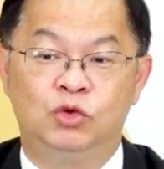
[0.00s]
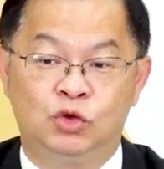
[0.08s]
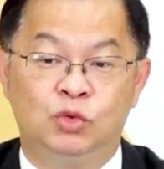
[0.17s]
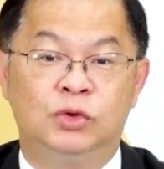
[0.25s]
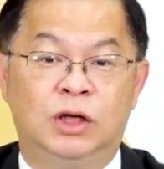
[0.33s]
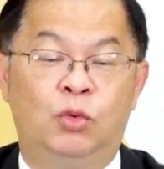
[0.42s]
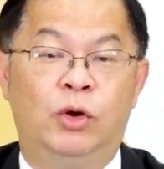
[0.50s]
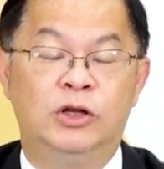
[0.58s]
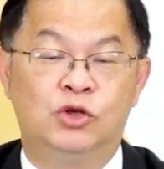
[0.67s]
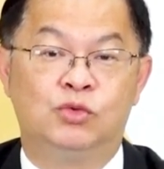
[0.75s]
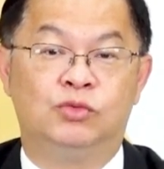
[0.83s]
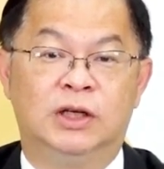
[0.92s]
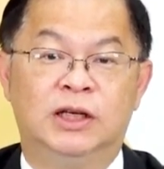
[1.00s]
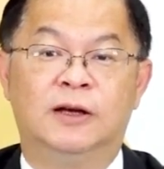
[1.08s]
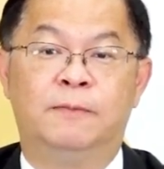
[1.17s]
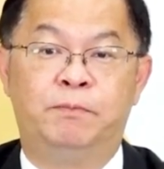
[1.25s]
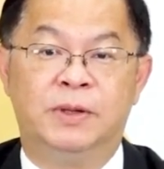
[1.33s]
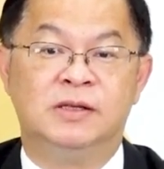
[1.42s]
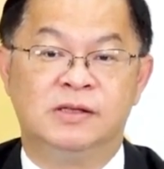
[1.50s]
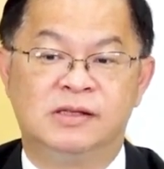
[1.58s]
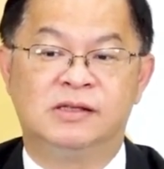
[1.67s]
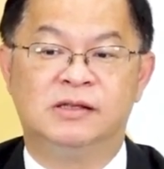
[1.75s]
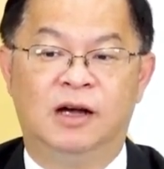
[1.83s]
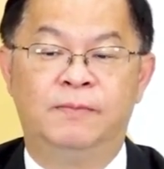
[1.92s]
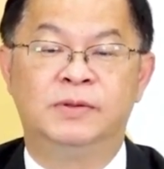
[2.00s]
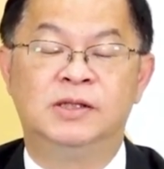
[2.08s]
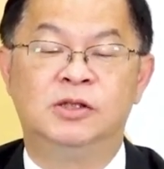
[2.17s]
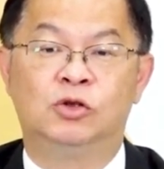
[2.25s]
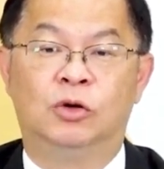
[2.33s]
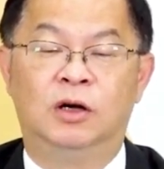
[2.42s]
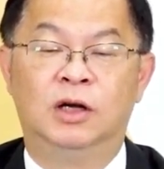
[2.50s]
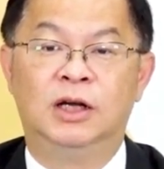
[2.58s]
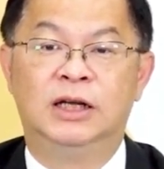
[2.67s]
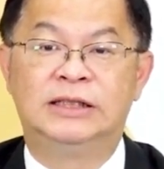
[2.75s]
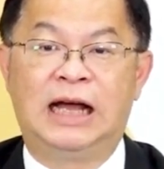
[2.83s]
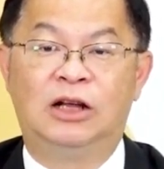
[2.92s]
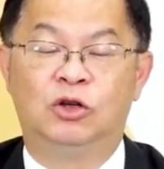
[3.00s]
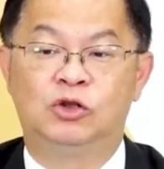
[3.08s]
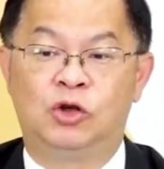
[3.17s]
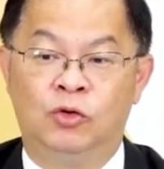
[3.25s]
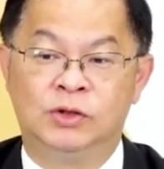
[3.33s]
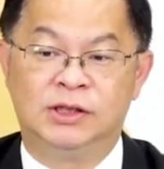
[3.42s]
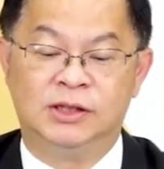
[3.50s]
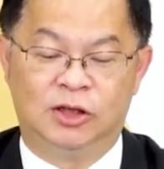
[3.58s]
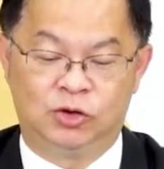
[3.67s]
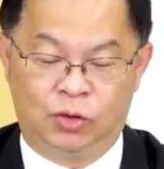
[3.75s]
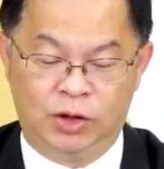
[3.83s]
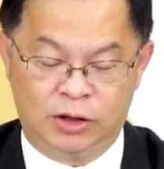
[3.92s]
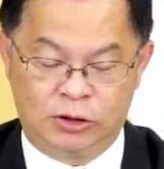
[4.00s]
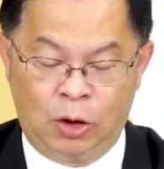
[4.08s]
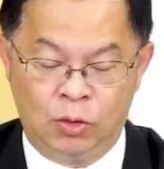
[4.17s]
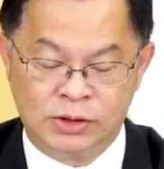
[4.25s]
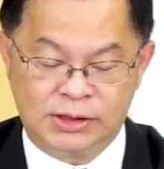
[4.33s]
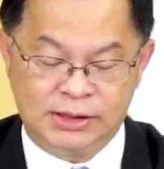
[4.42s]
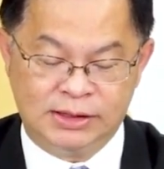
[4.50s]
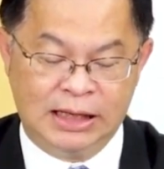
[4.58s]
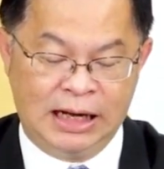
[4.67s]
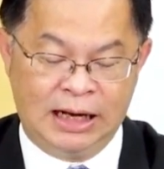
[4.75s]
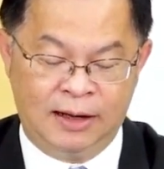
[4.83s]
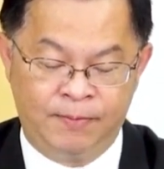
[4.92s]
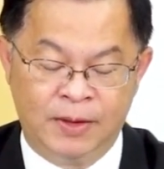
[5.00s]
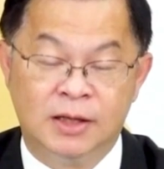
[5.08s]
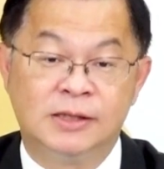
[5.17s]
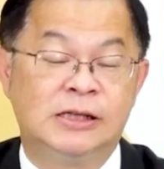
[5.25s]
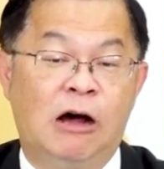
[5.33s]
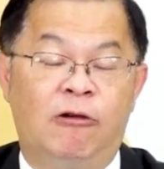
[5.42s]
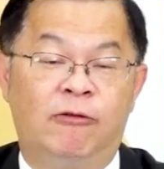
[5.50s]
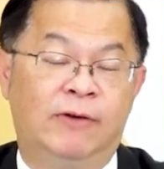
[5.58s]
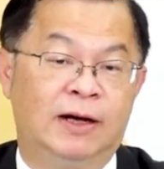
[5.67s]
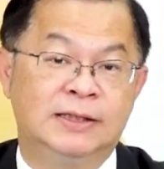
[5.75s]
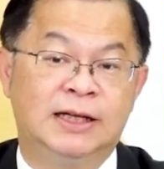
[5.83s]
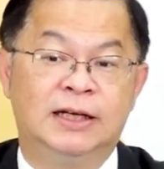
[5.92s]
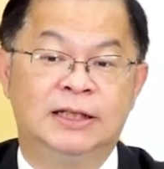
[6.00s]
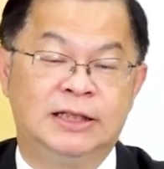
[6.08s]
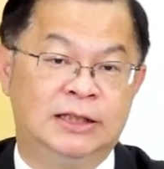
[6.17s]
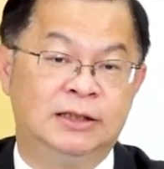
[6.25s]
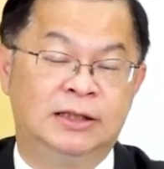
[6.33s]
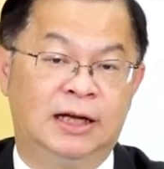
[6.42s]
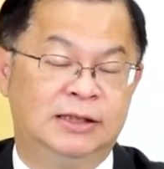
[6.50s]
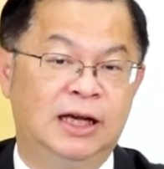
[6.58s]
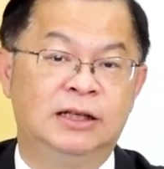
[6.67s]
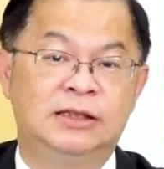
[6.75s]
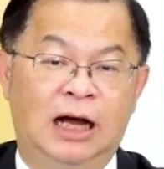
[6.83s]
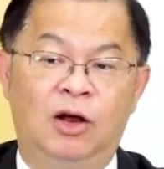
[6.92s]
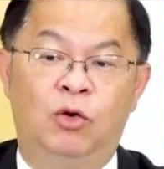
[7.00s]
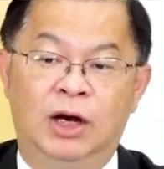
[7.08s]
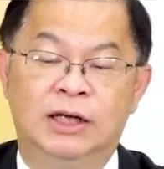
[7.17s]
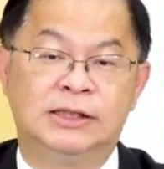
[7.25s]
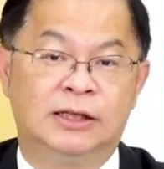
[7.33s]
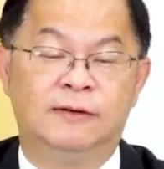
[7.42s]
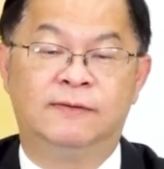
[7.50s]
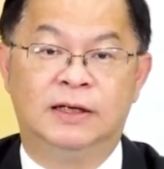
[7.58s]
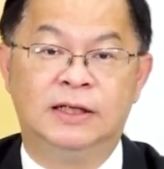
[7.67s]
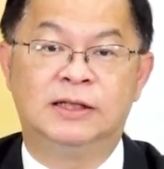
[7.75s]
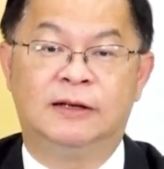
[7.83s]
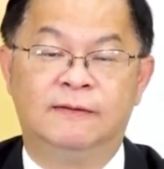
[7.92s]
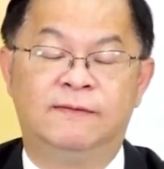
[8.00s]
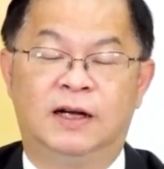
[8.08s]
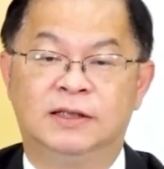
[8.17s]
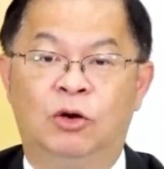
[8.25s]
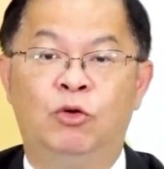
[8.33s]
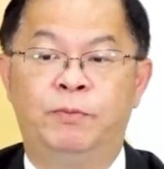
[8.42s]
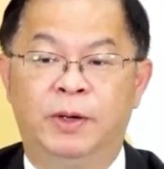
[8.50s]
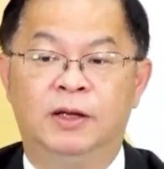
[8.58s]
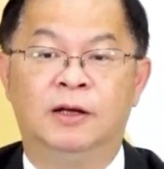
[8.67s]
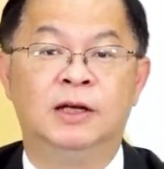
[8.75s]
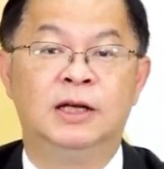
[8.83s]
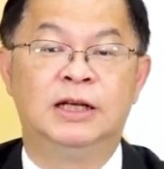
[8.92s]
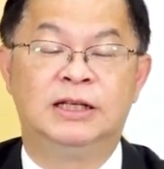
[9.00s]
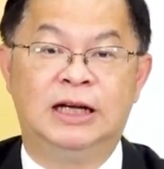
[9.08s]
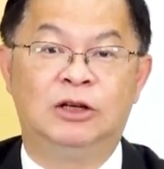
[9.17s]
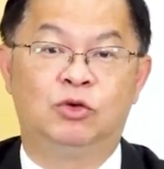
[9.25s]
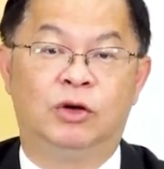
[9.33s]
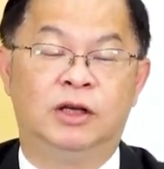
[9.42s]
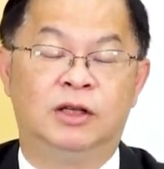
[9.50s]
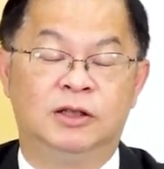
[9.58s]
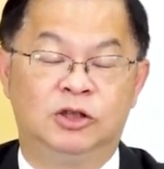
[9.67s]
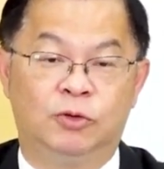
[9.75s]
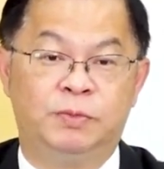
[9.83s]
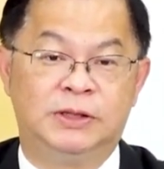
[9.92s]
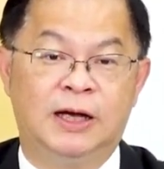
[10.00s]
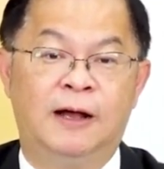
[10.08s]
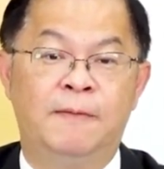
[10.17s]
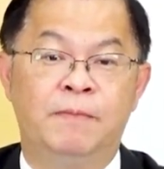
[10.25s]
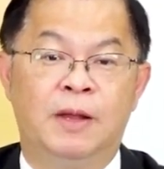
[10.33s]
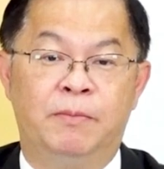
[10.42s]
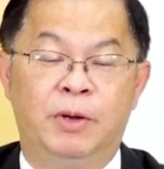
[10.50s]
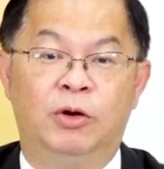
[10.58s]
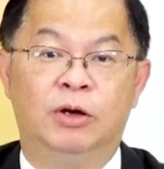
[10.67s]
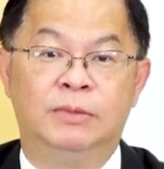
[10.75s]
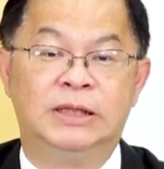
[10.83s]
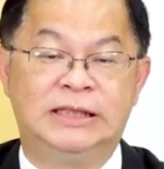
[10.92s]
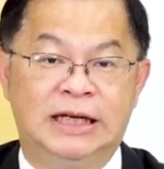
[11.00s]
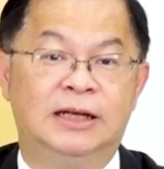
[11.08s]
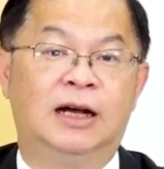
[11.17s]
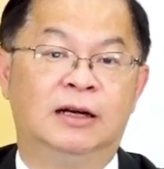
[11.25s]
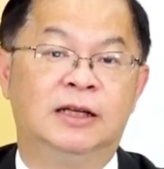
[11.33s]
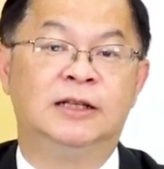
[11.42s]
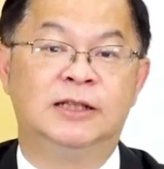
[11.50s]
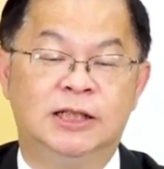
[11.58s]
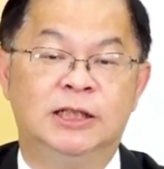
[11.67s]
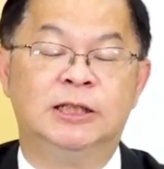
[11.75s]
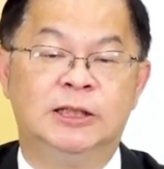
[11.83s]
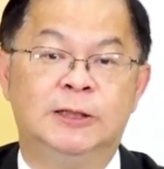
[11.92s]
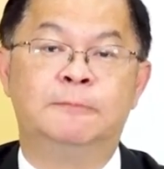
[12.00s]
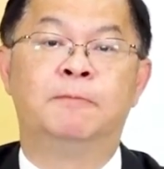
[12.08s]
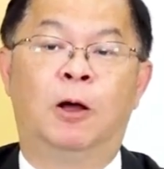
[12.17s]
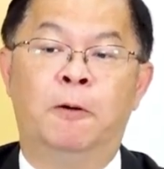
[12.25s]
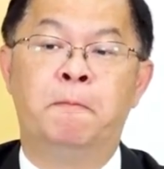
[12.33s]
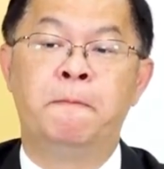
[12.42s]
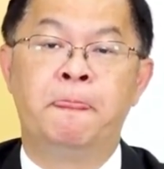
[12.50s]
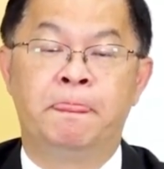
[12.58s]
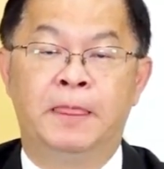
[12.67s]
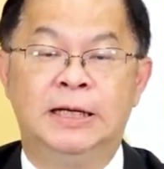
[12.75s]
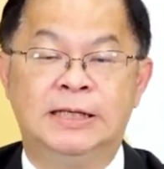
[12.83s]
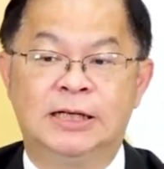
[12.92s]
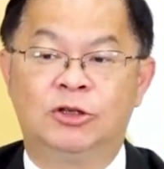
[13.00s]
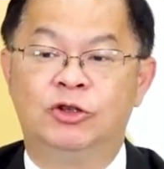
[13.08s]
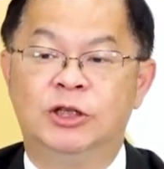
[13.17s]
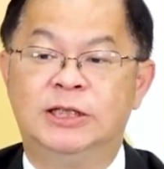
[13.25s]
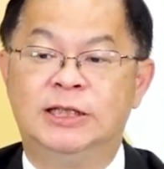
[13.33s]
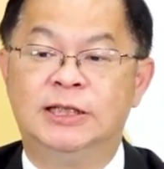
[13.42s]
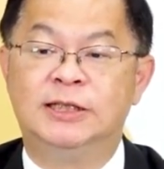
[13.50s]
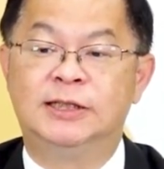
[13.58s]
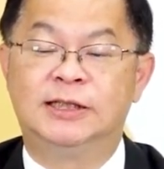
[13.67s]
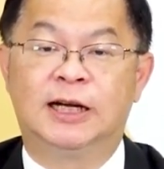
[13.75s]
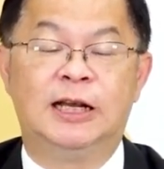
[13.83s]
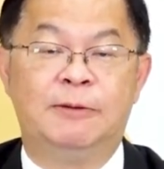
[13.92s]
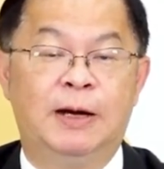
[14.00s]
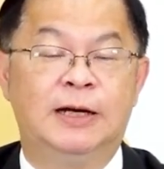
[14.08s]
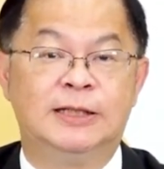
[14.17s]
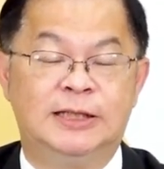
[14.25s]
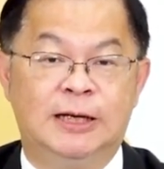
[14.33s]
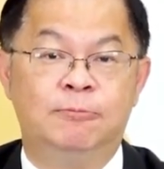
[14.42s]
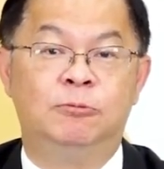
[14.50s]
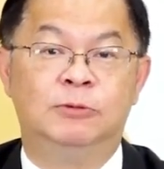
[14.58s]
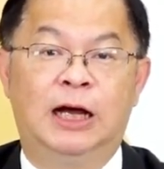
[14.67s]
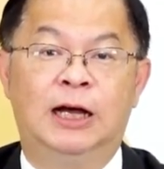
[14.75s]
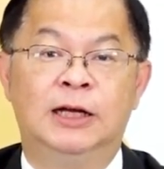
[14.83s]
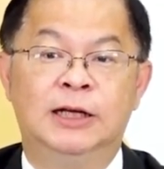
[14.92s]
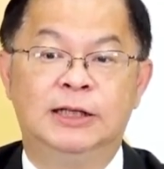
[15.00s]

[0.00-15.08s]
住的为主的一个本质，而不是说。大家都充斥着所谓的投资啦、炒房这样的心态，这样当然会让整个房地产的发展会变得相对的就比较没有那么健康的一个情形。好，那以上就是今这个礼拜的节目，那